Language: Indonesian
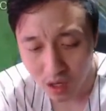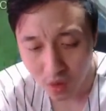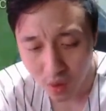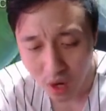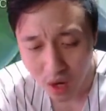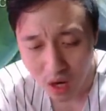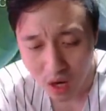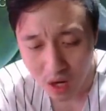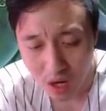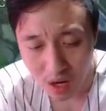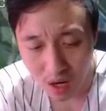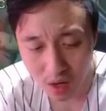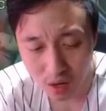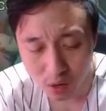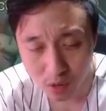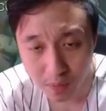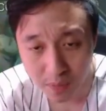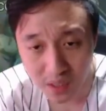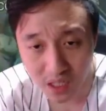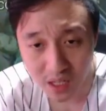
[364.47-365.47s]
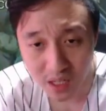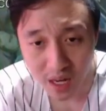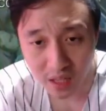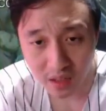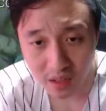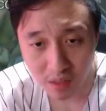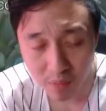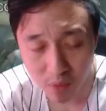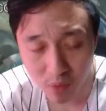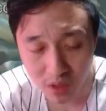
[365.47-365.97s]
gue harus bikin
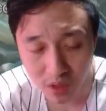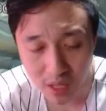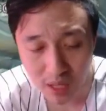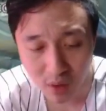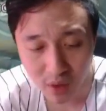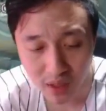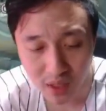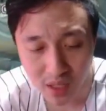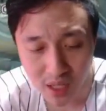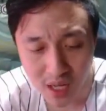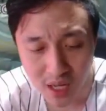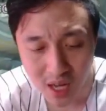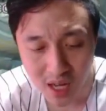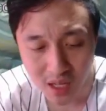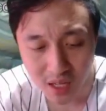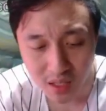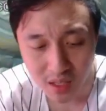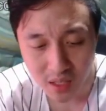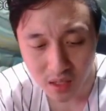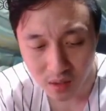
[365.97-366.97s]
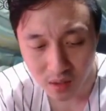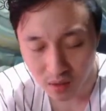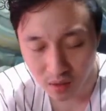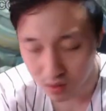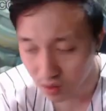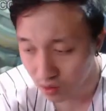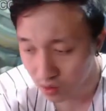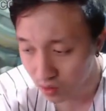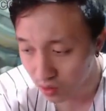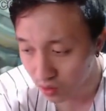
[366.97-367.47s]
item buat lawan dia anjing.
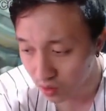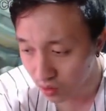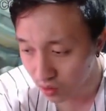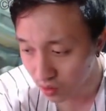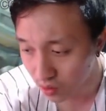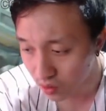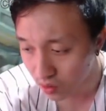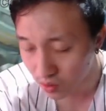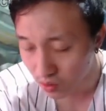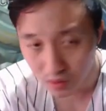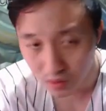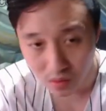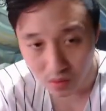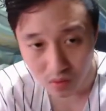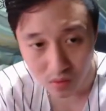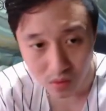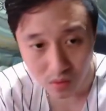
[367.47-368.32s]
Pesan, kemarin